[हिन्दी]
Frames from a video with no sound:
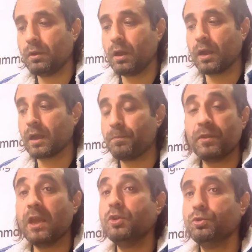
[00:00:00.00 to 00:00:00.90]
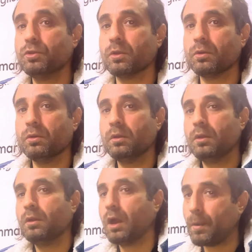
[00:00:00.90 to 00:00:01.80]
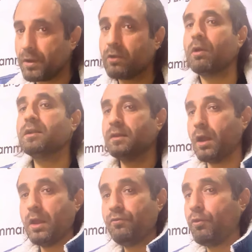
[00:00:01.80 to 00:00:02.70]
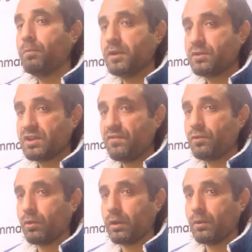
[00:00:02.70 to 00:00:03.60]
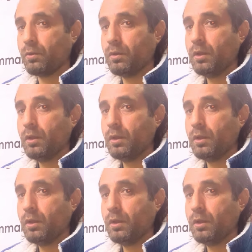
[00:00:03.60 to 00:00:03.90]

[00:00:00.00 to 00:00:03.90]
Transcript: अगर आप नए यूज़र हो आप एंड्रॉयड से आईफोन में शिफ्ट हो रहे हो